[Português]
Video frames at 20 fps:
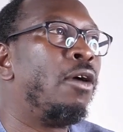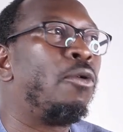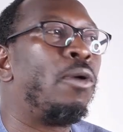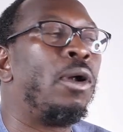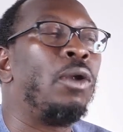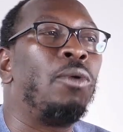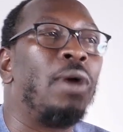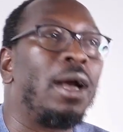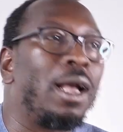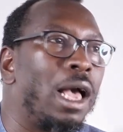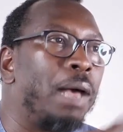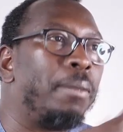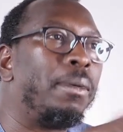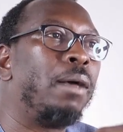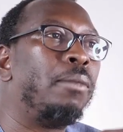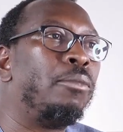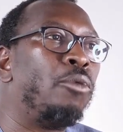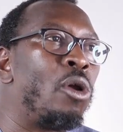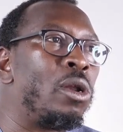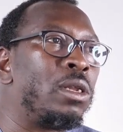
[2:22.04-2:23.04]
Quando acaba
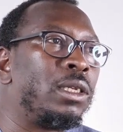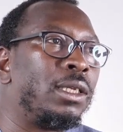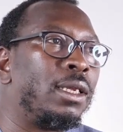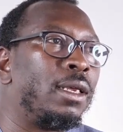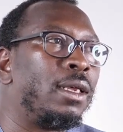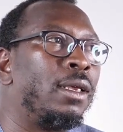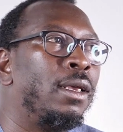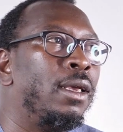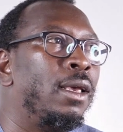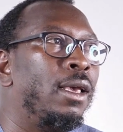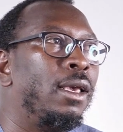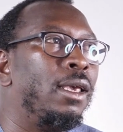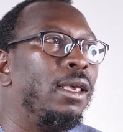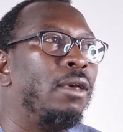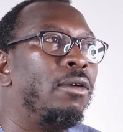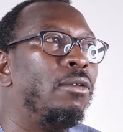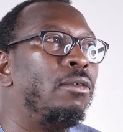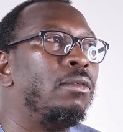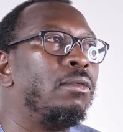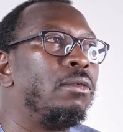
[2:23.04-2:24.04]
a bolsa,
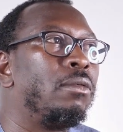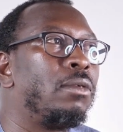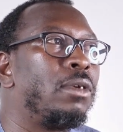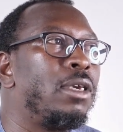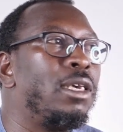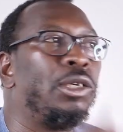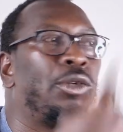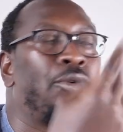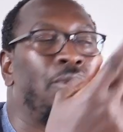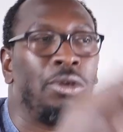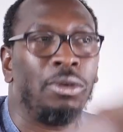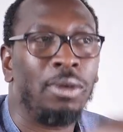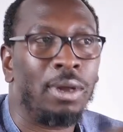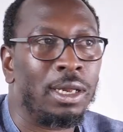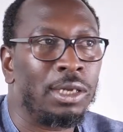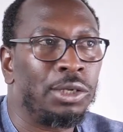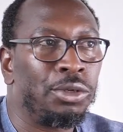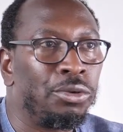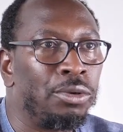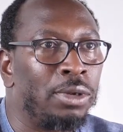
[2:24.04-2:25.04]
eu quis continuar
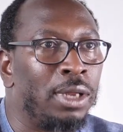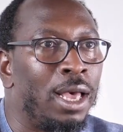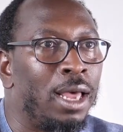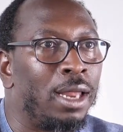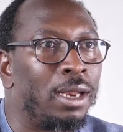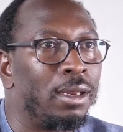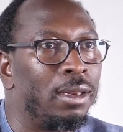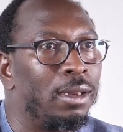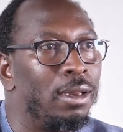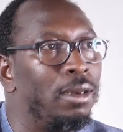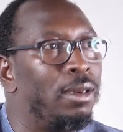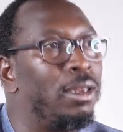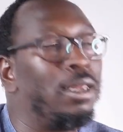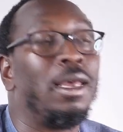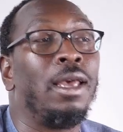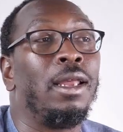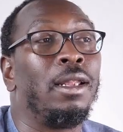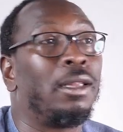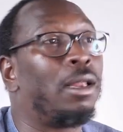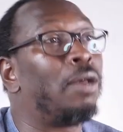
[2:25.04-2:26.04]
a estudar,
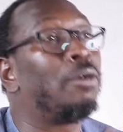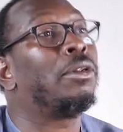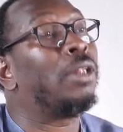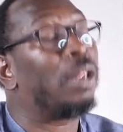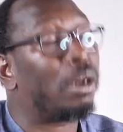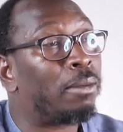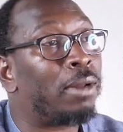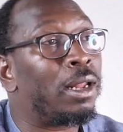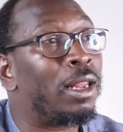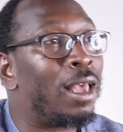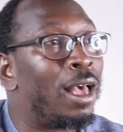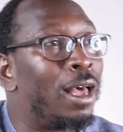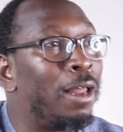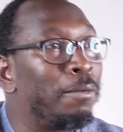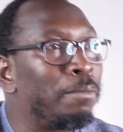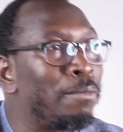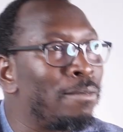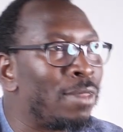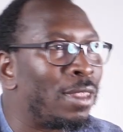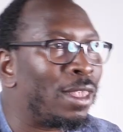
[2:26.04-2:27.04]
tinha então que trabalhar,
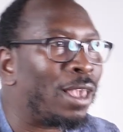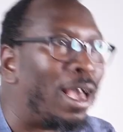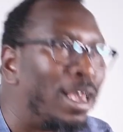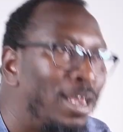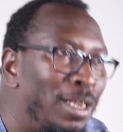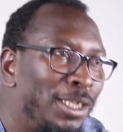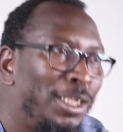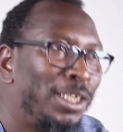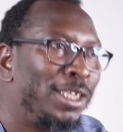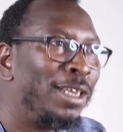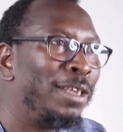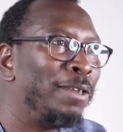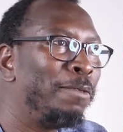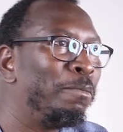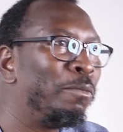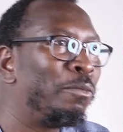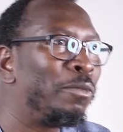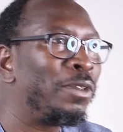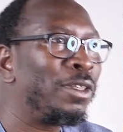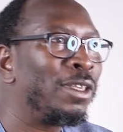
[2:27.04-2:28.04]
aí sim
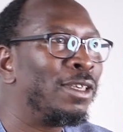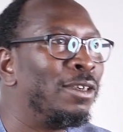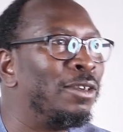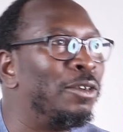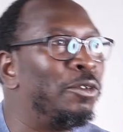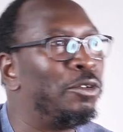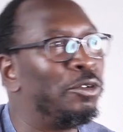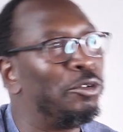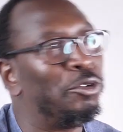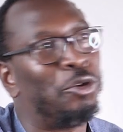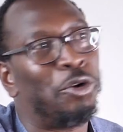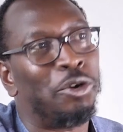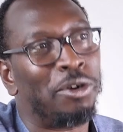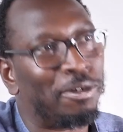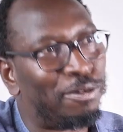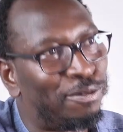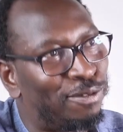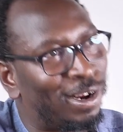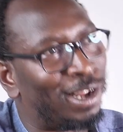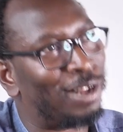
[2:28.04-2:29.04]
dou
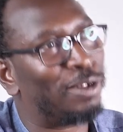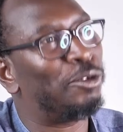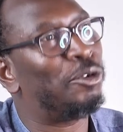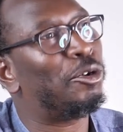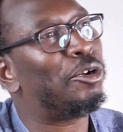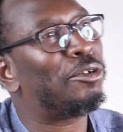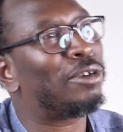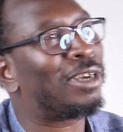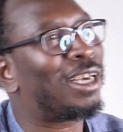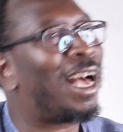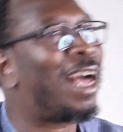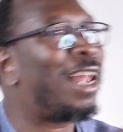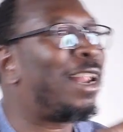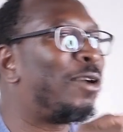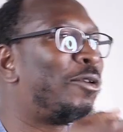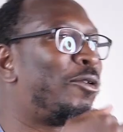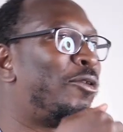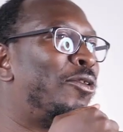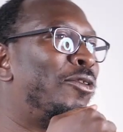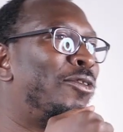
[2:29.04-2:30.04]
de frente, dou de
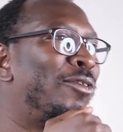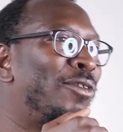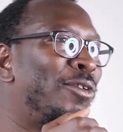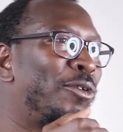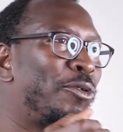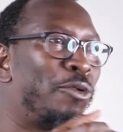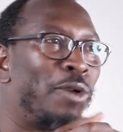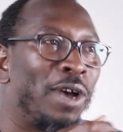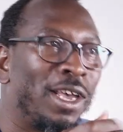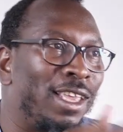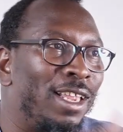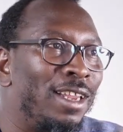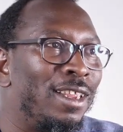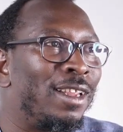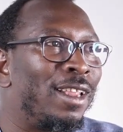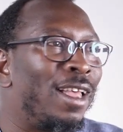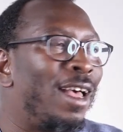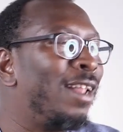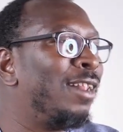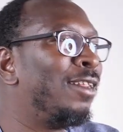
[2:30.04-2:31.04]
cara com, com a
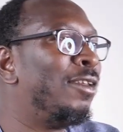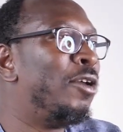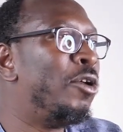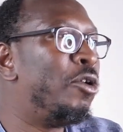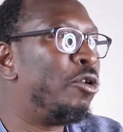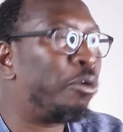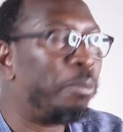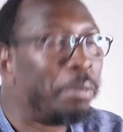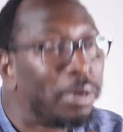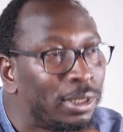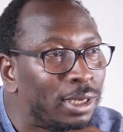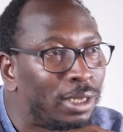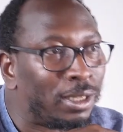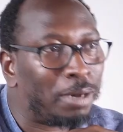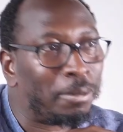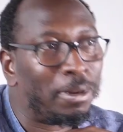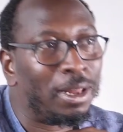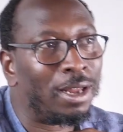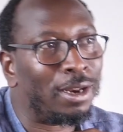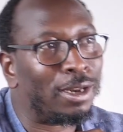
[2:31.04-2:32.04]
realidade, comecei a
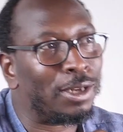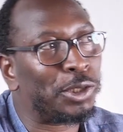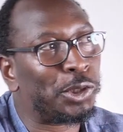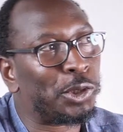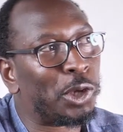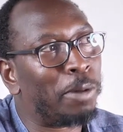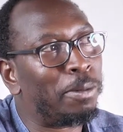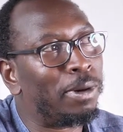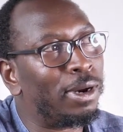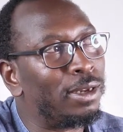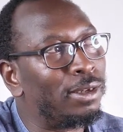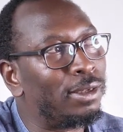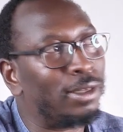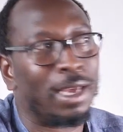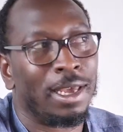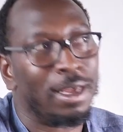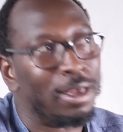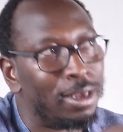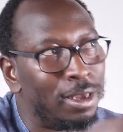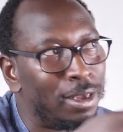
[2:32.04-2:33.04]
trabalhar nas obras e
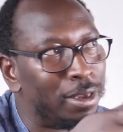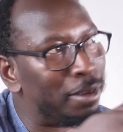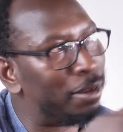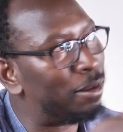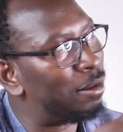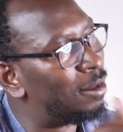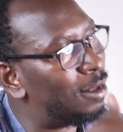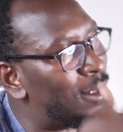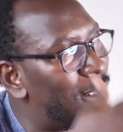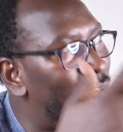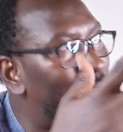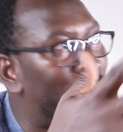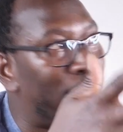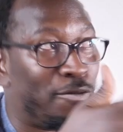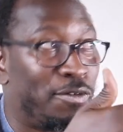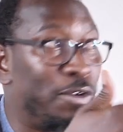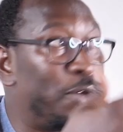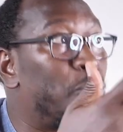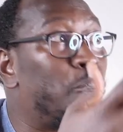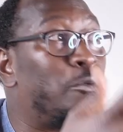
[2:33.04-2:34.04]
aí
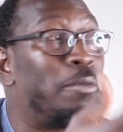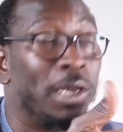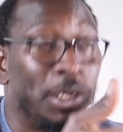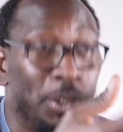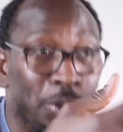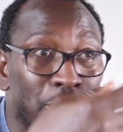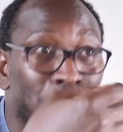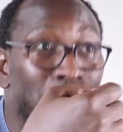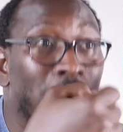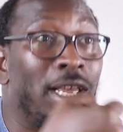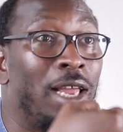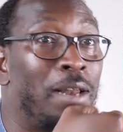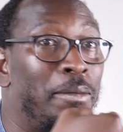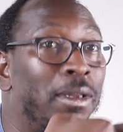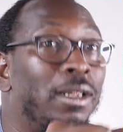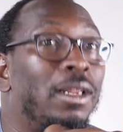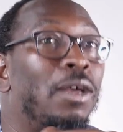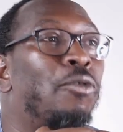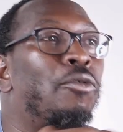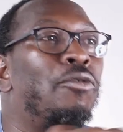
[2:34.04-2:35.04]
enfim, começo
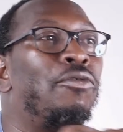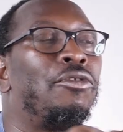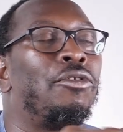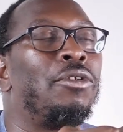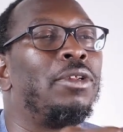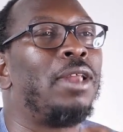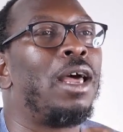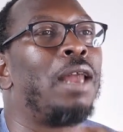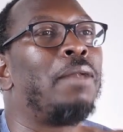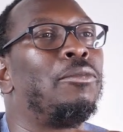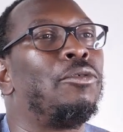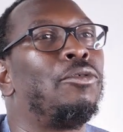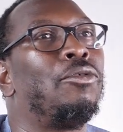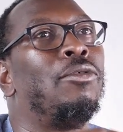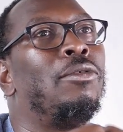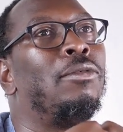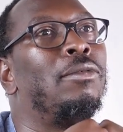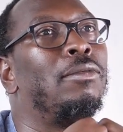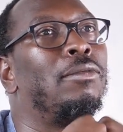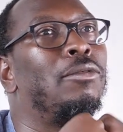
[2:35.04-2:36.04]
realmente a confrontar-me
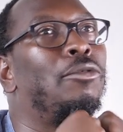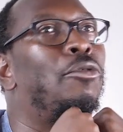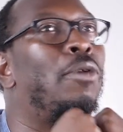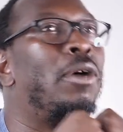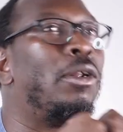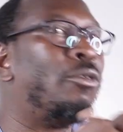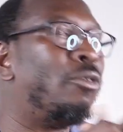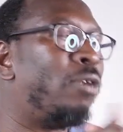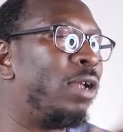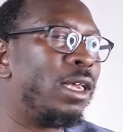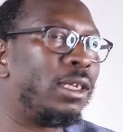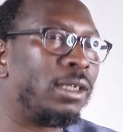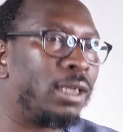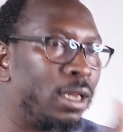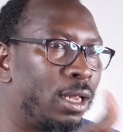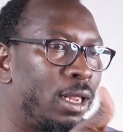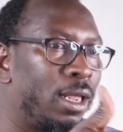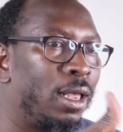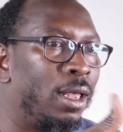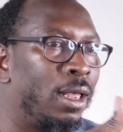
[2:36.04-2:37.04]
com, com a
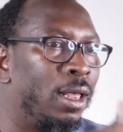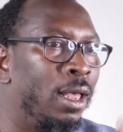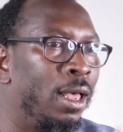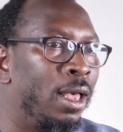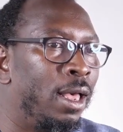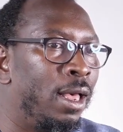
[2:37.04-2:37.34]
dureza da,